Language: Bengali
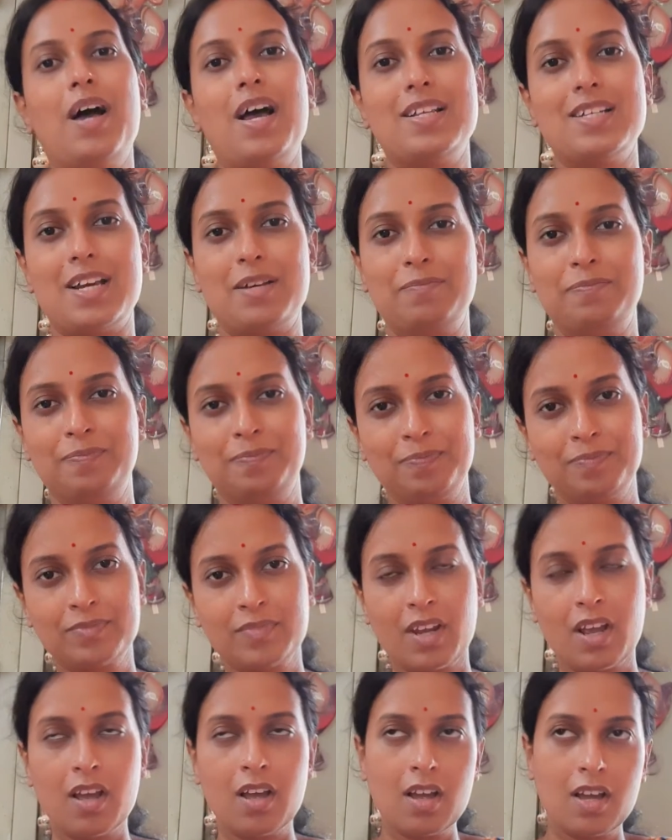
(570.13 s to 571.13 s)
ভাজা
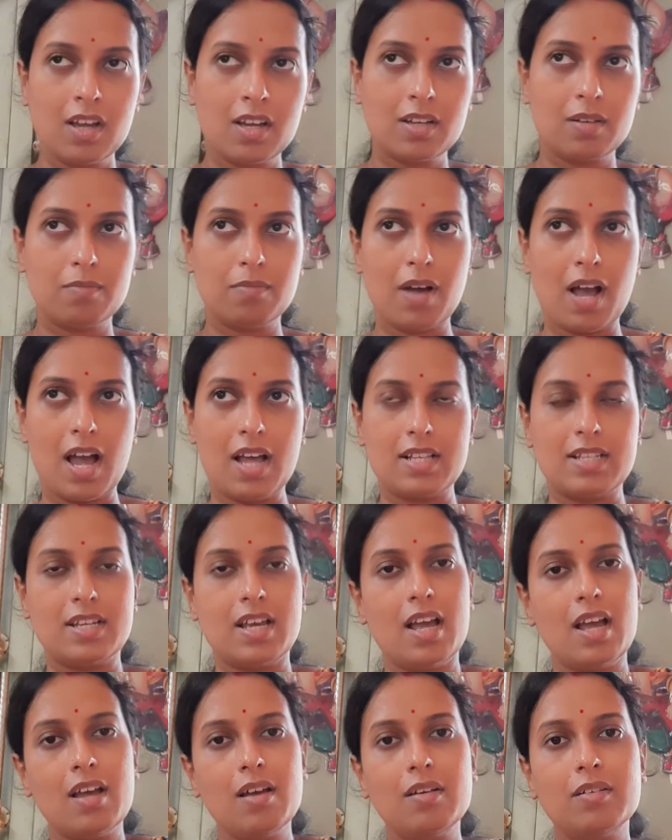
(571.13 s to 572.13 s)

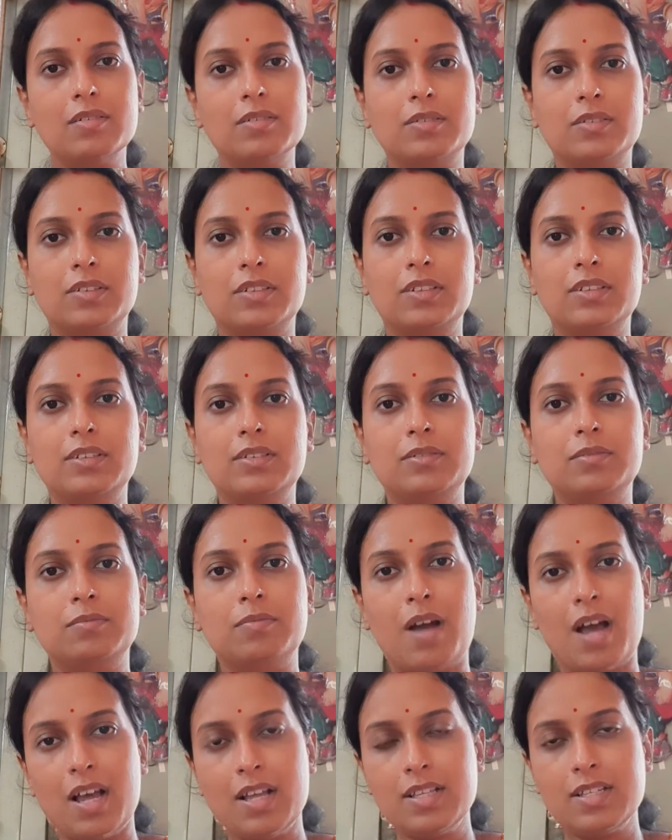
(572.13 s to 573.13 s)
ভাজা ওই
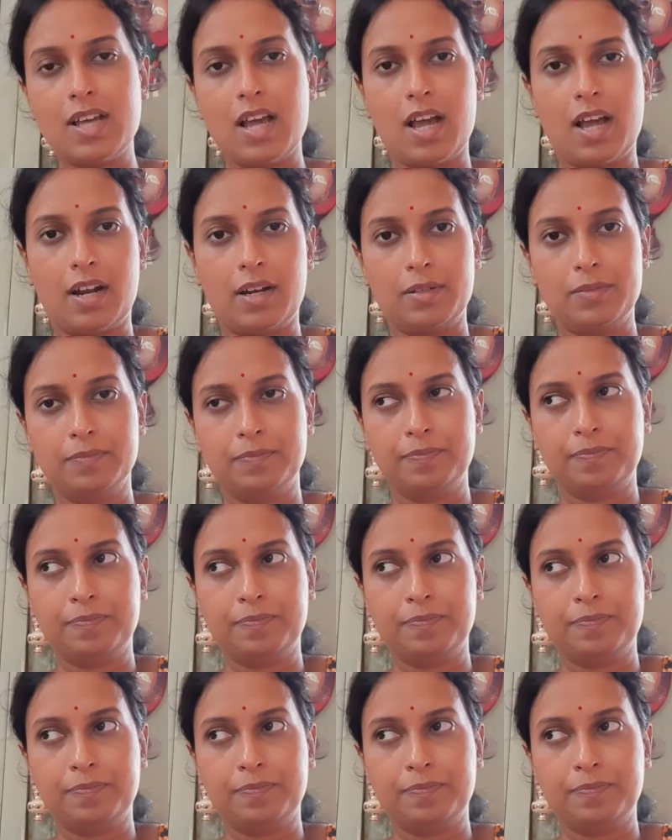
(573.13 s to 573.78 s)
মাছ আর